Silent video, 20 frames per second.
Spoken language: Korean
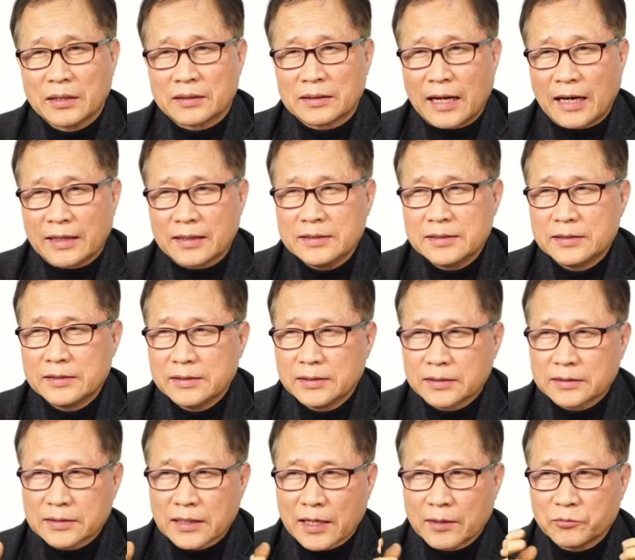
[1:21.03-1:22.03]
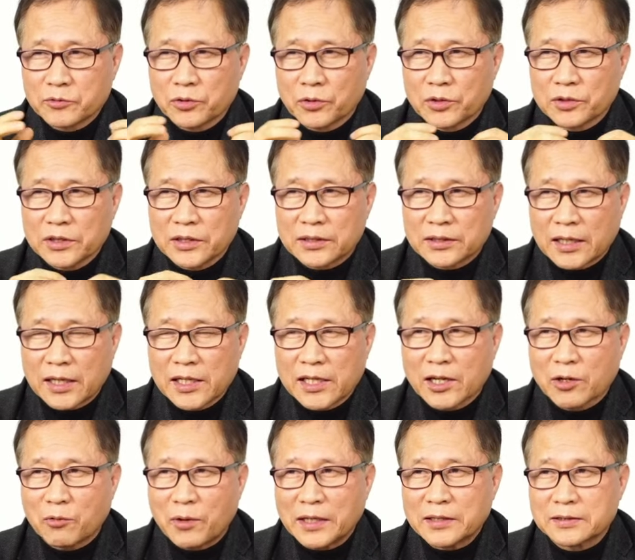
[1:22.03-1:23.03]
다른 지역 사람도
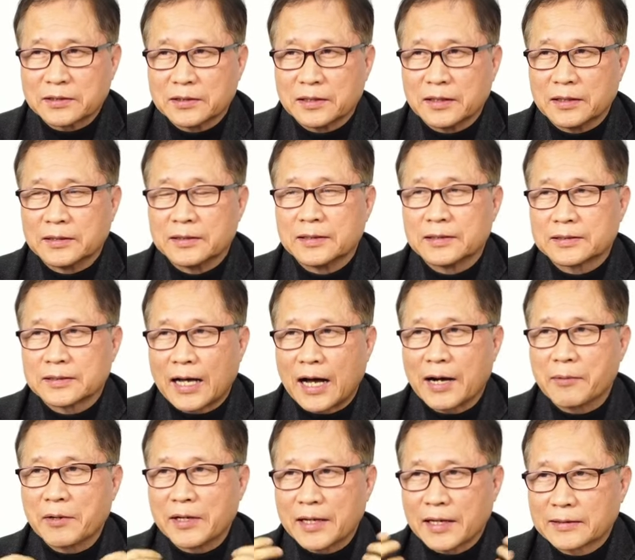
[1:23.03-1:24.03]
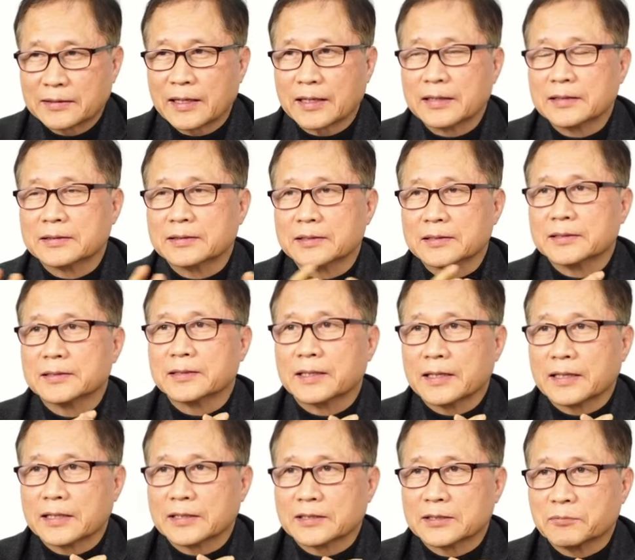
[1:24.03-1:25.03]
이탈리아에 와서 사업을 했다는 뜻이
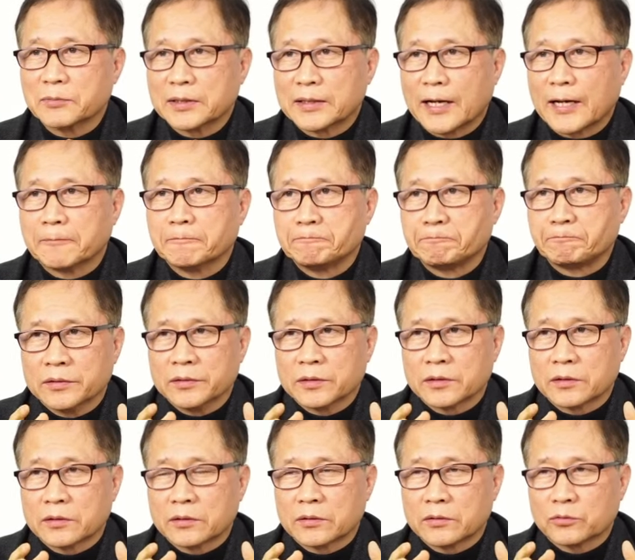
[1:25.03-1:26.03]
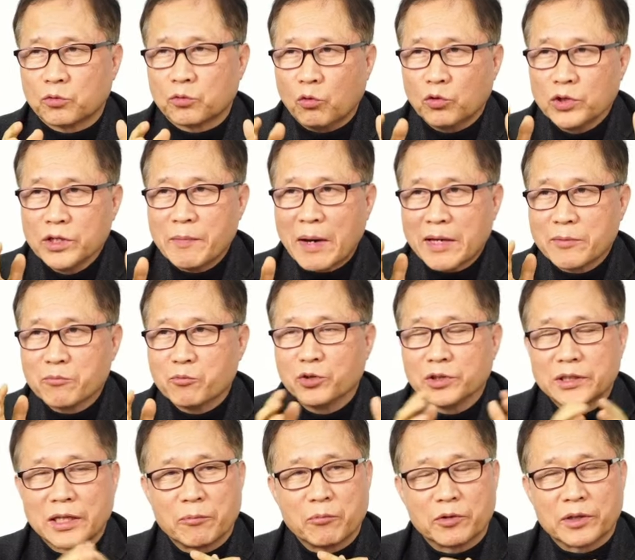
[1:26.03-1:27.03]
되겠습니다. 돈이 많이
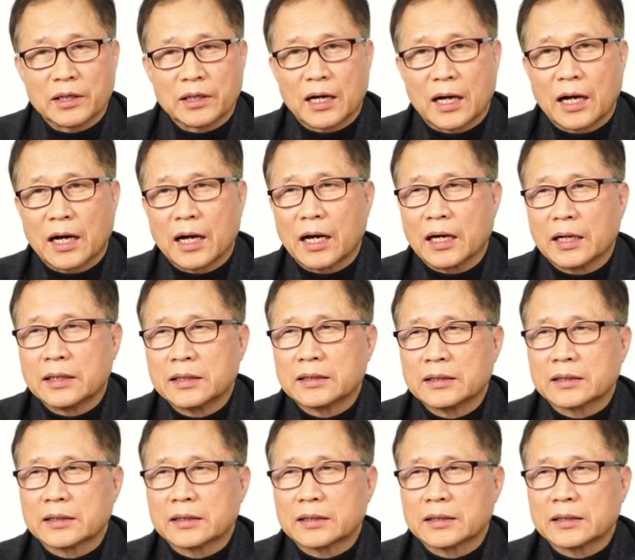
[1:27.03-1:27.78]
모이다 보니까